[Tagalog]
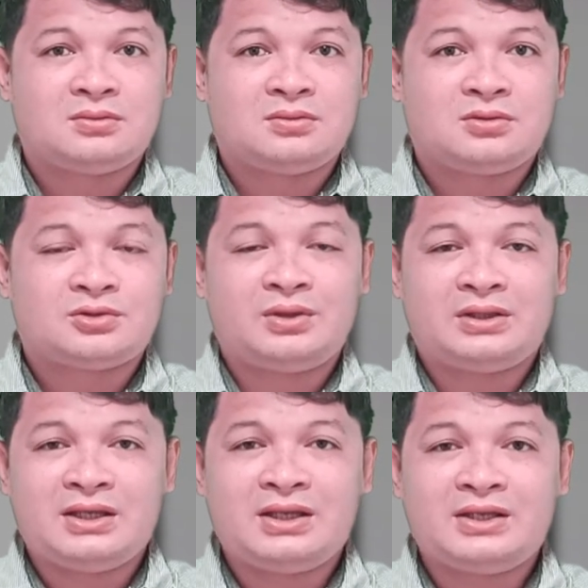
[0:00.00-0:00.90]
So it
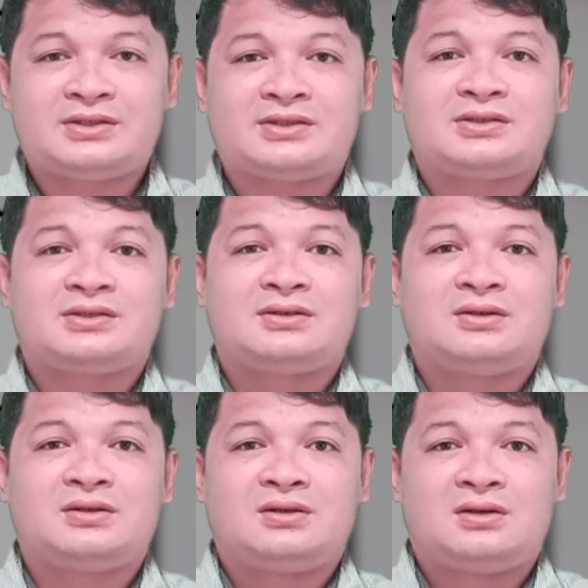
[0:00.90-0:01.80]
is
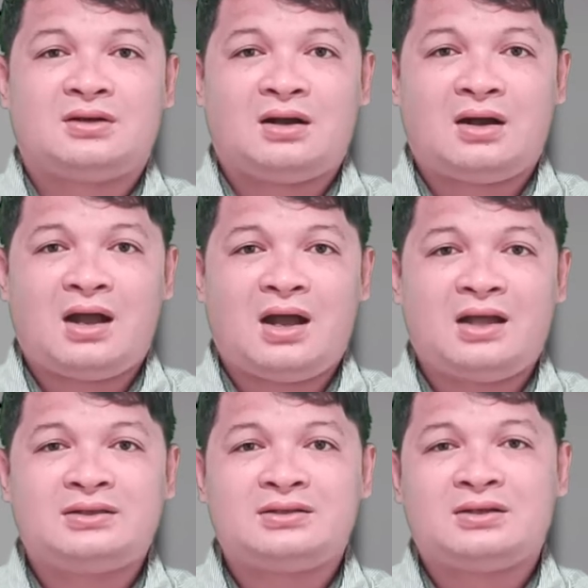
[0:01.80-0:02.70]

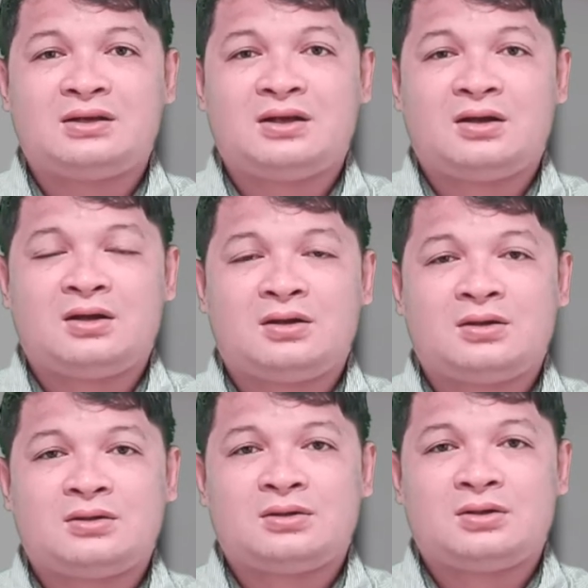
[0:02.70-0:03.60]
an
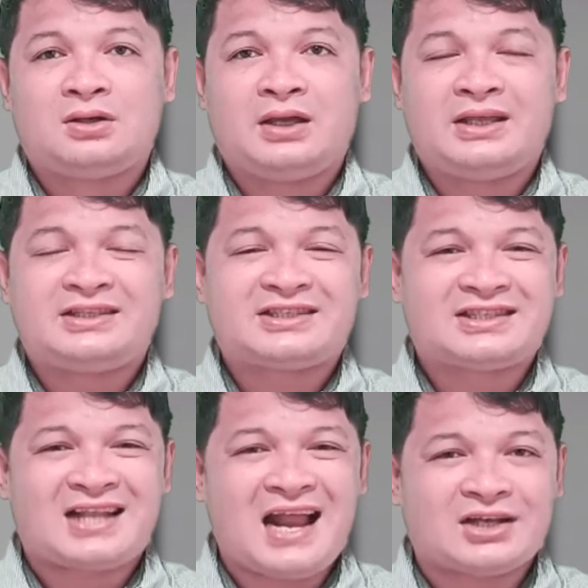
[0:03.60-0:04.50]

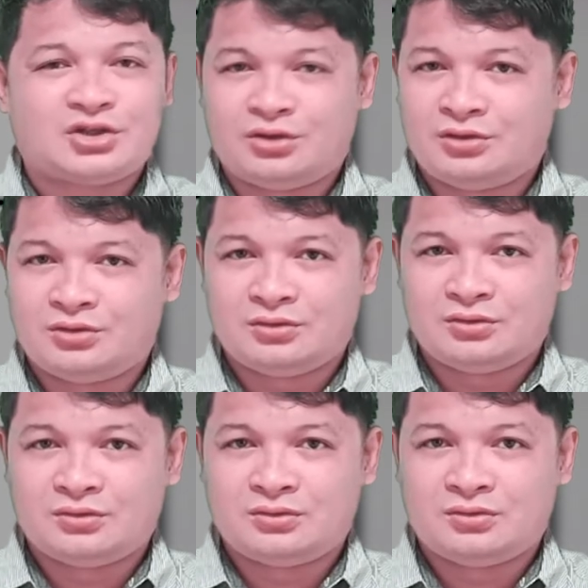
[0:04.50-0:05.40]
instruction
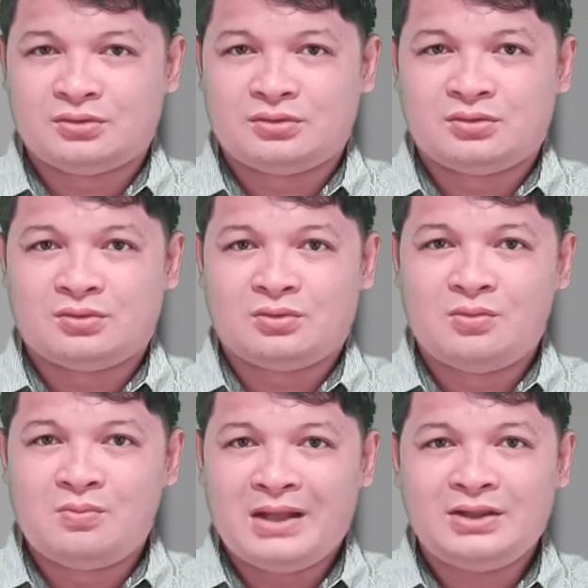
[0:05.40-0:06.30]

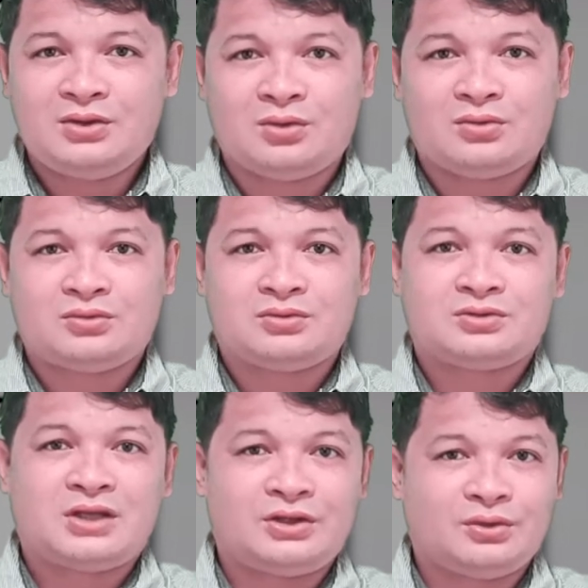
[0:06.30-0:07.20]
umando
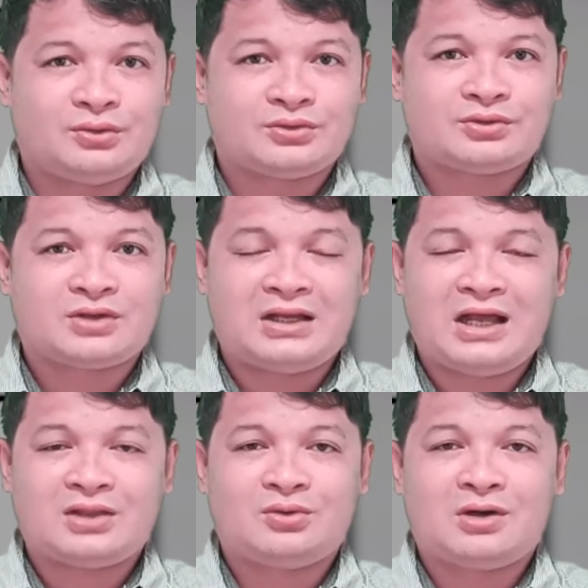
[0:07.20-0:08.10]
sa Dios
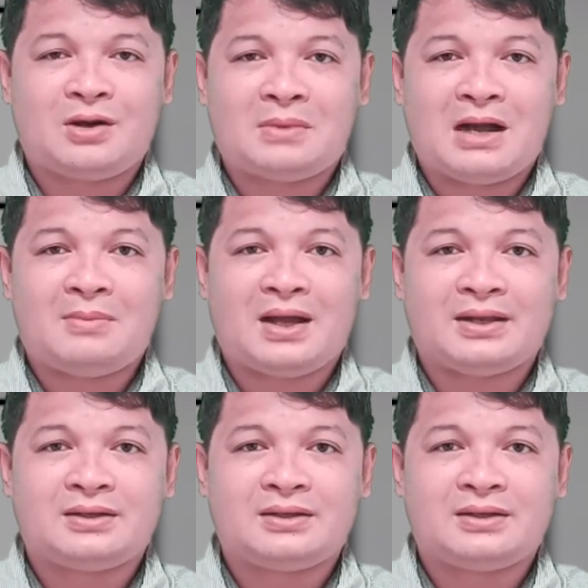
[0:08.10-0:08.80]
kanato nga mga amahan